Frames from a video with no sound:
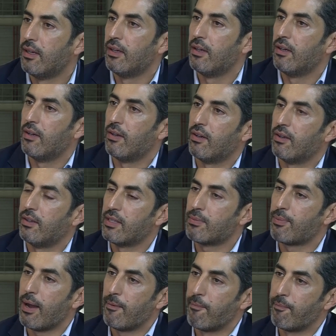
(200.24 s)
euh, n'est-ce
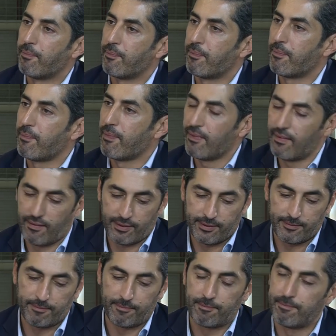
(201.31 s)
pas Exactement.
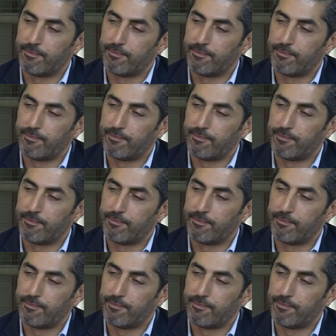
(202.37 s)
Nous avons